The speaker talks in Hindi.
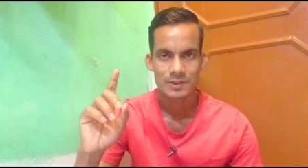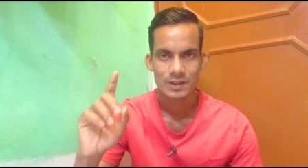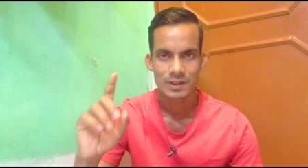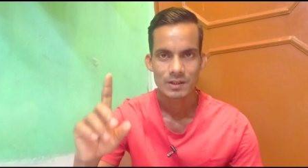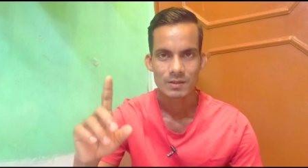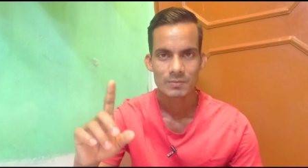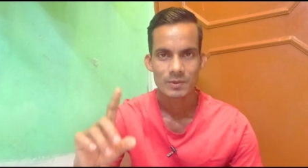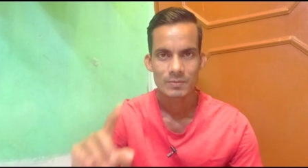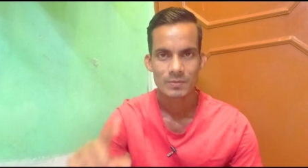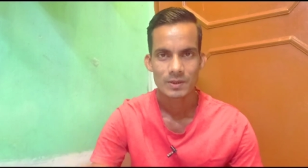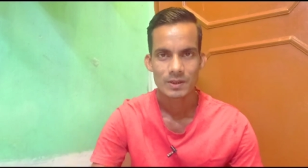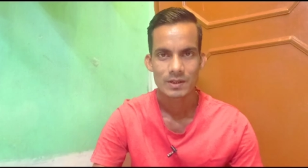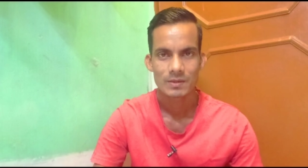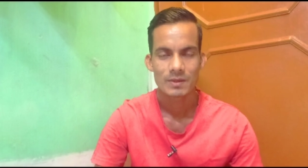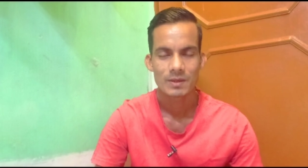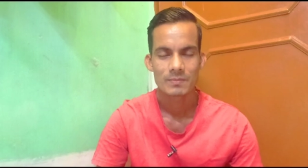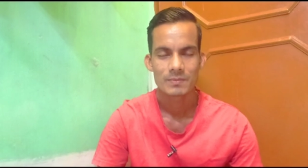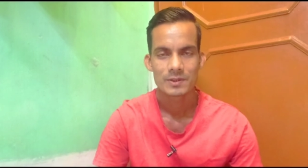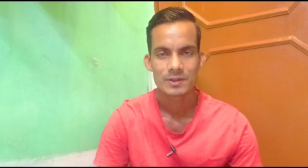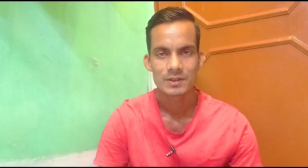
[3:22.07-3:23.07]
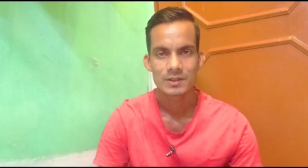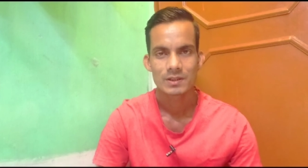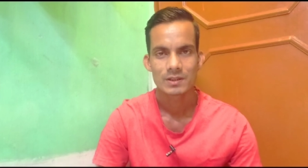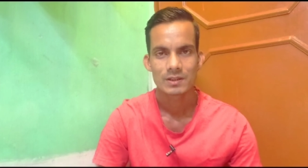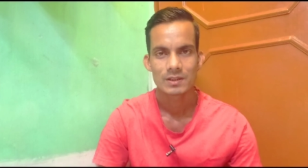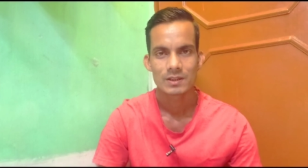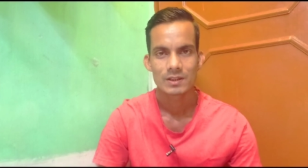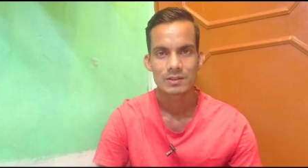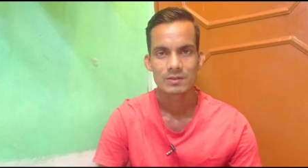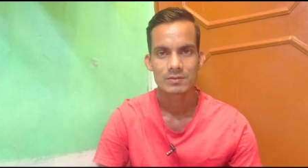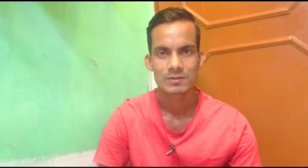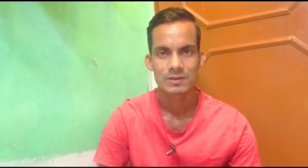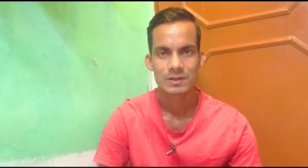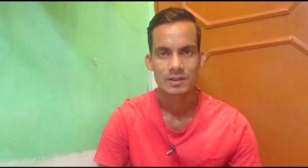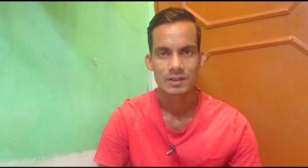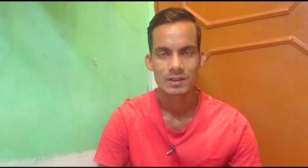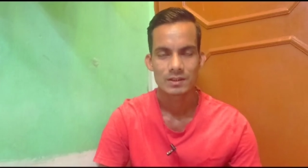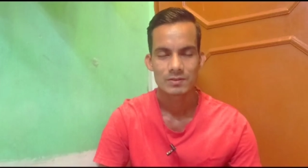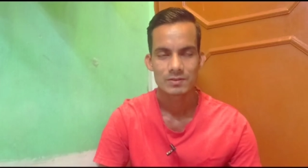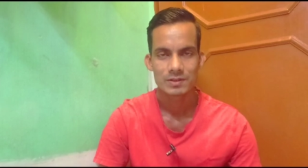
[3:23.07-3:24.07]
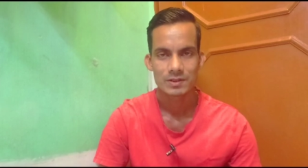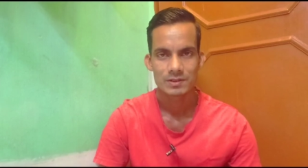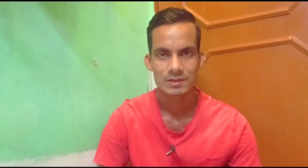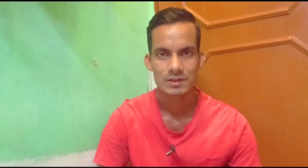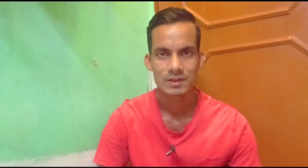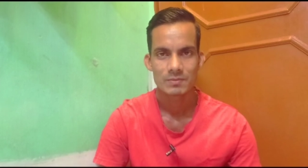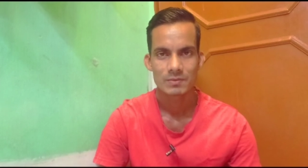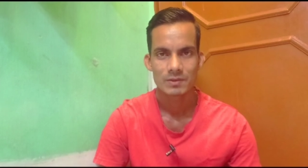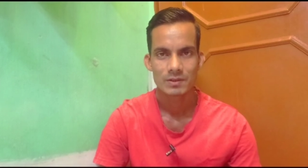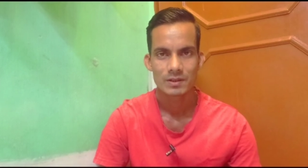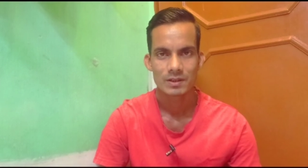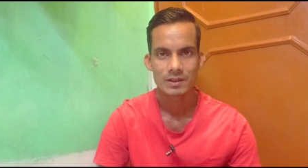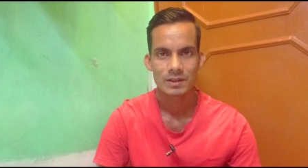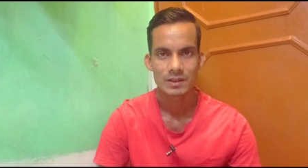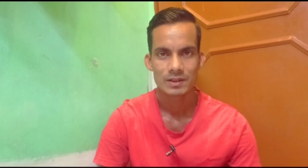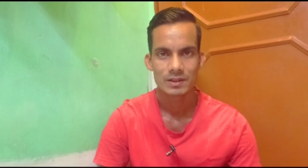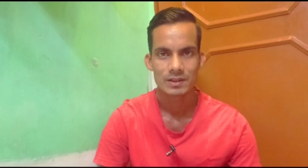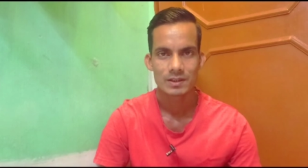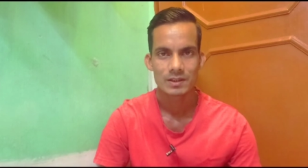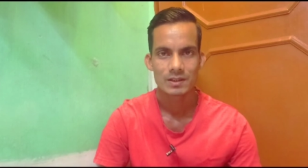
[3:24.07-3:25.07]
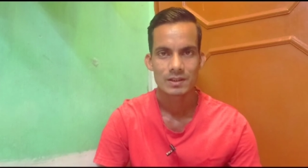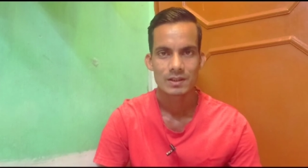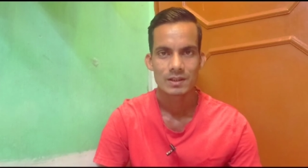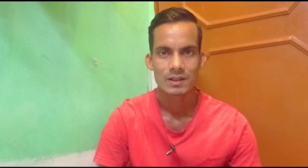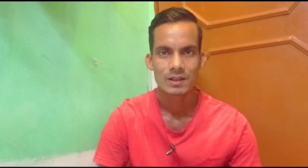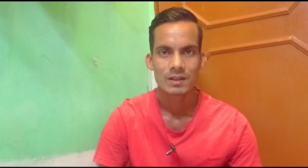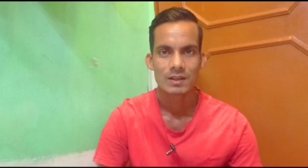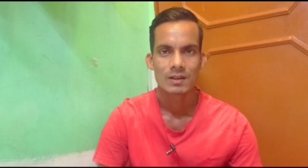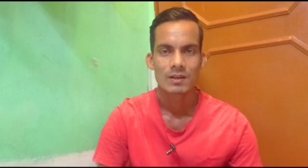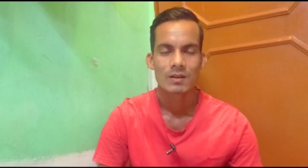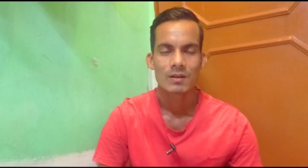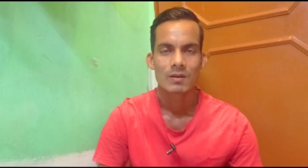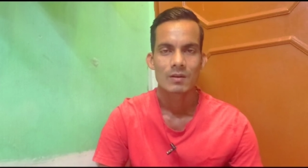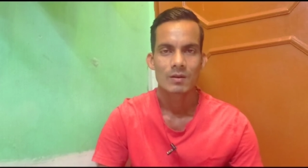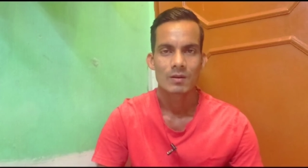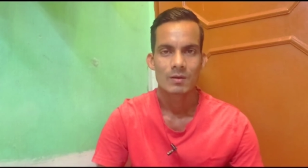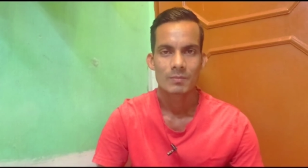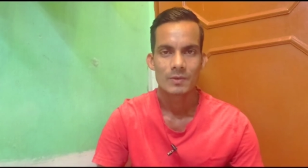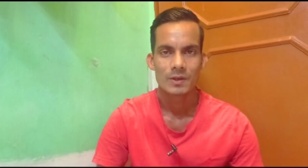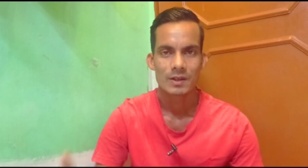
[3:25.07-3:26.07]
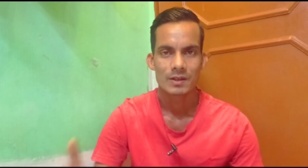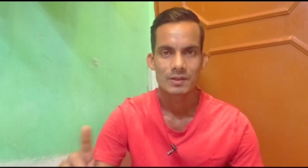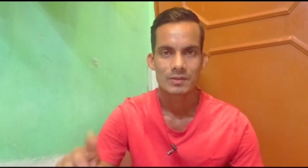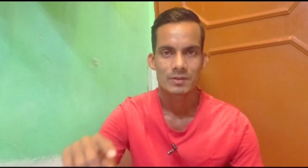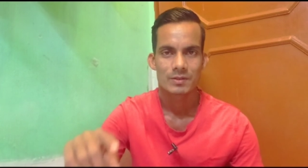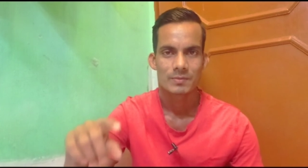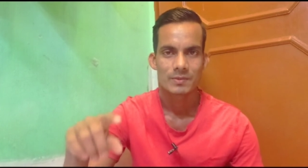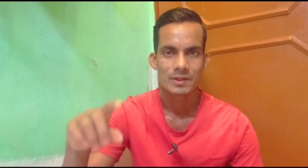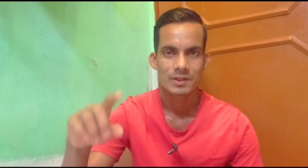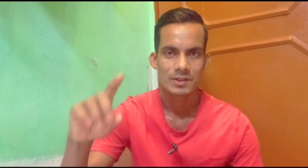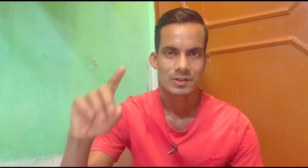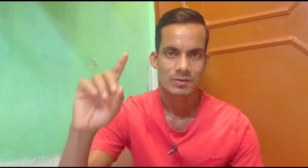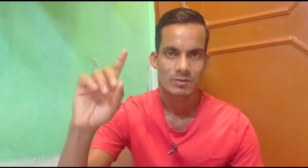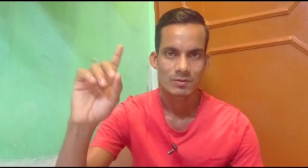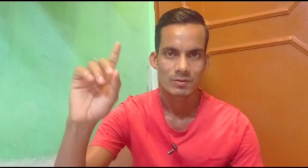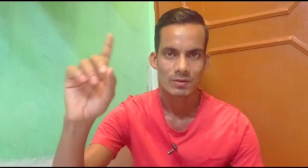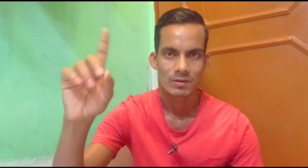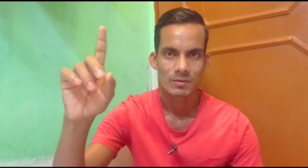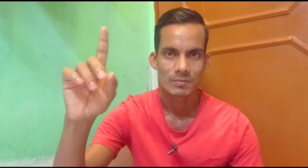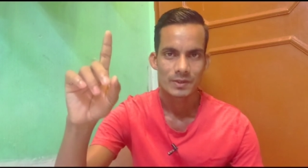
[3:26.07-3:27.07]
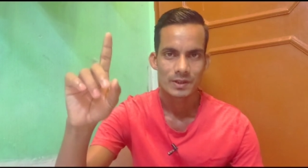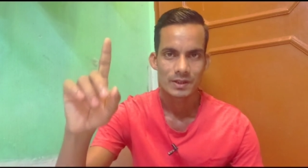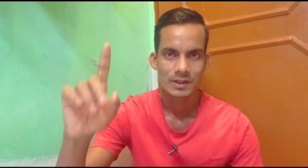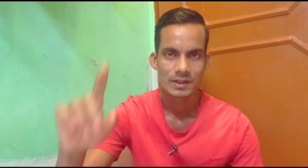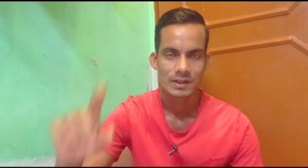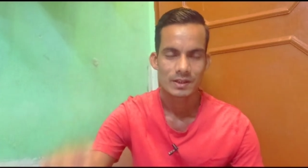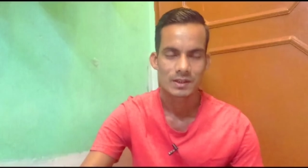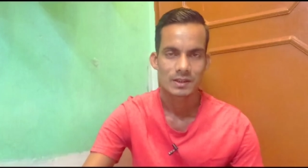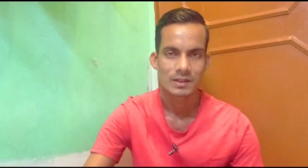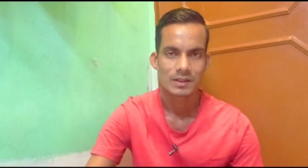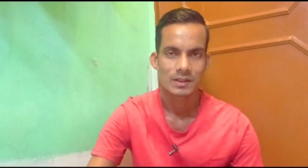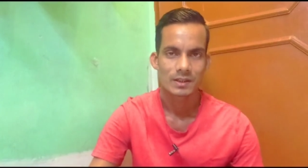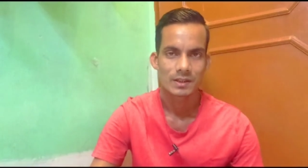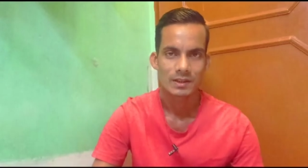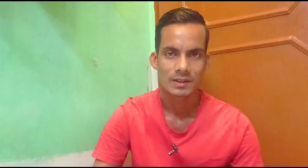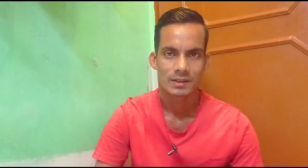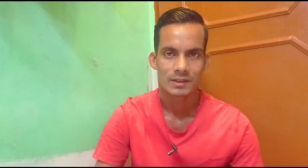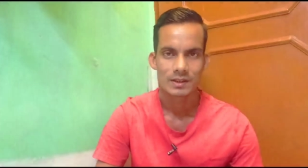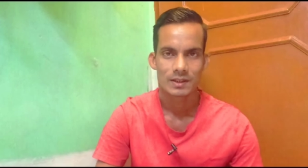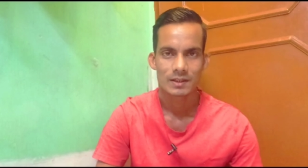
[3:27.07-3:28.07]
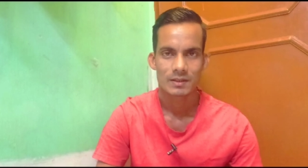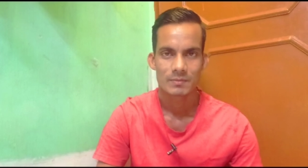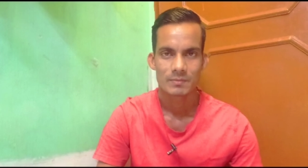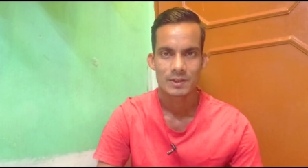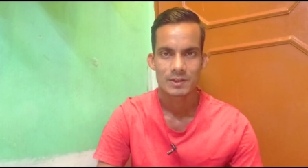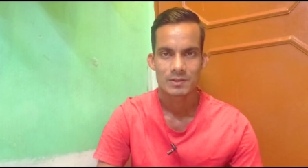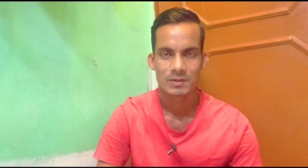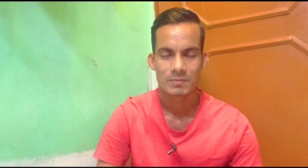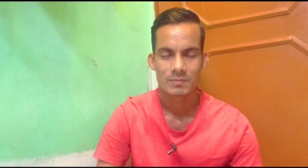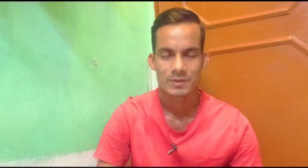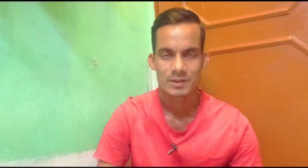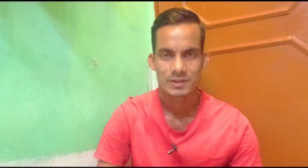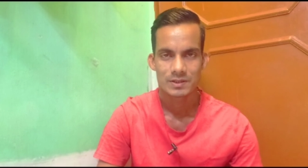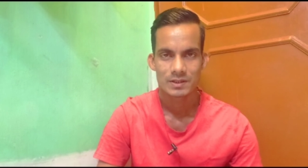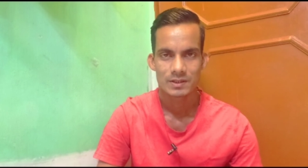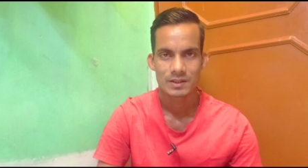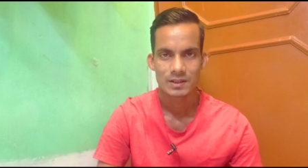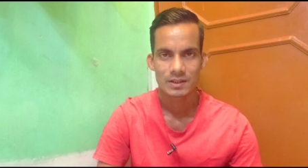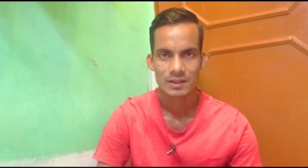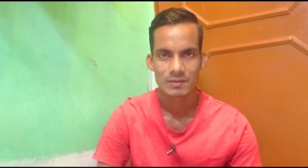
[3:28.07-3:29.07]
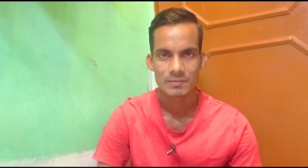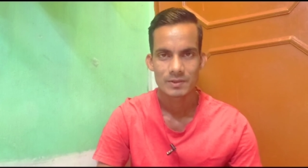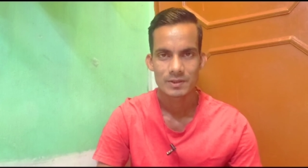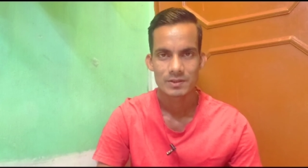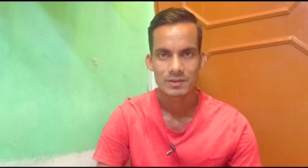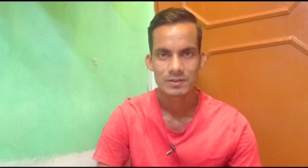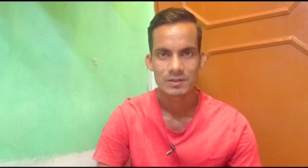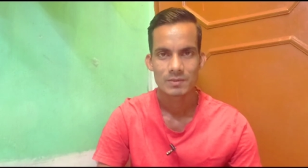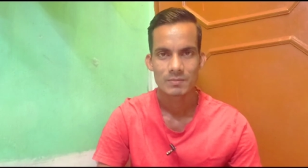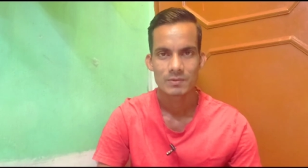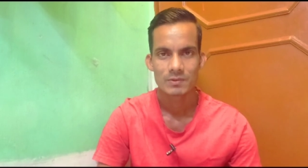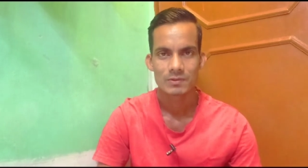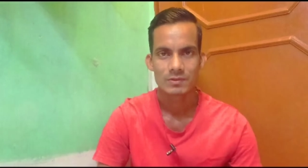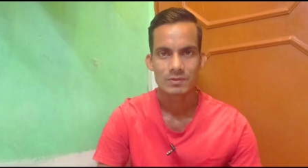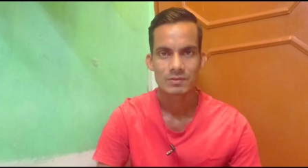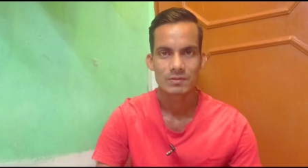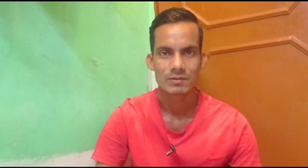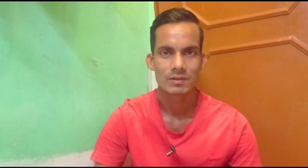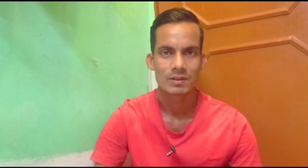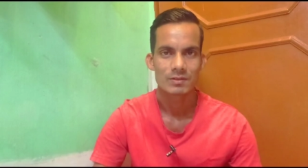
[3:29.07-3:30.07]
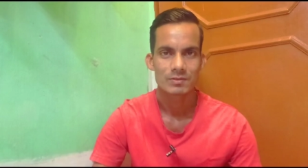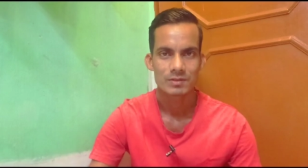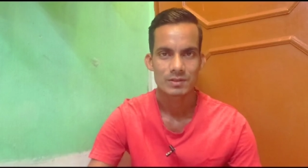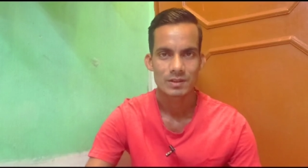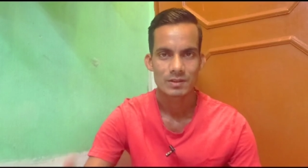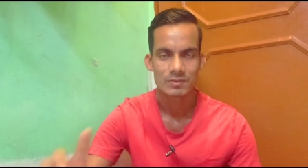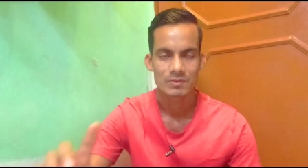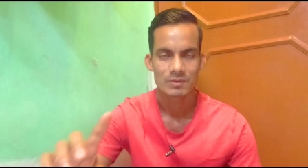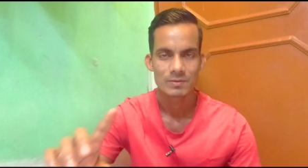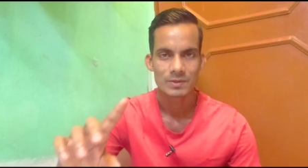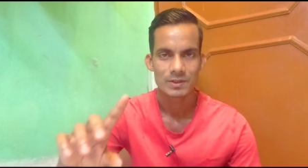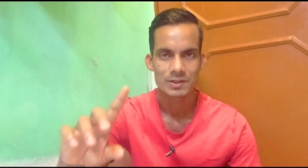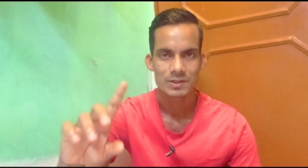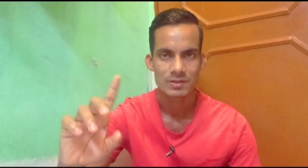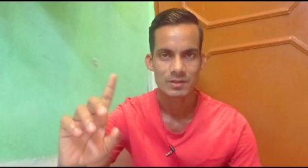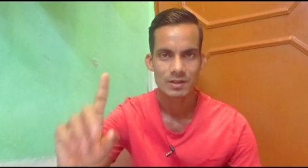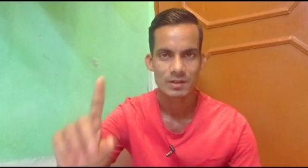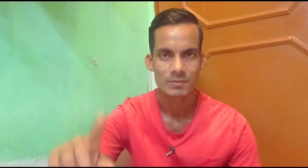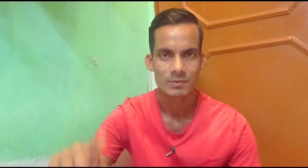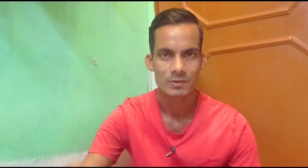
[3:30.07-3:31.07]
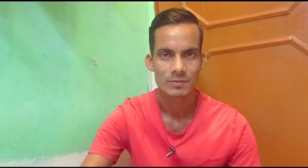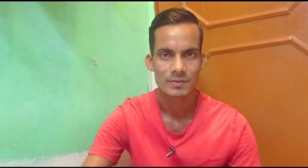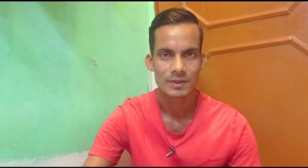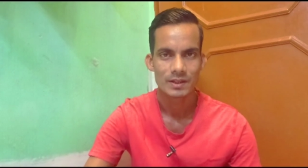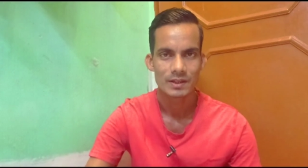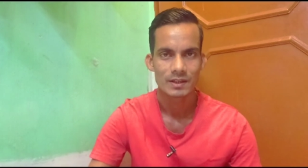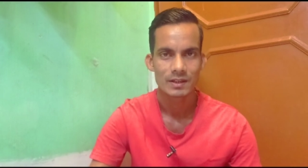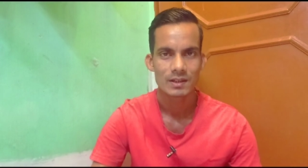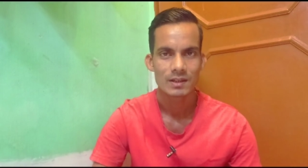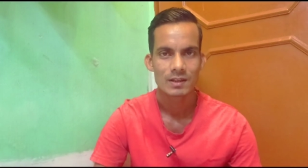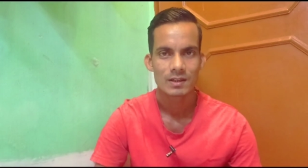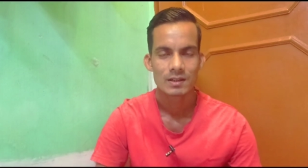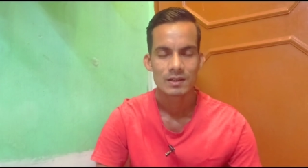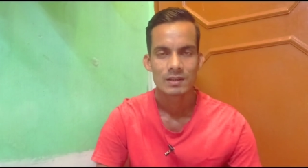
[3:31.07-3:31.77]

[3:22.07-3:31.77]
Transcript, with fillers: चैनल पर पहली बार विजिट कर रहे हैं तो चैनल को सब्सक्राइब करके रखिए और बेल नोटिफिकेशन को ऑल पे क्लिक करके रखिए ताकि मैं जब भी इसी तरह का वीडियोस अपलोड करूँगा उसका नोटिफिकेशन आपको मिलेगा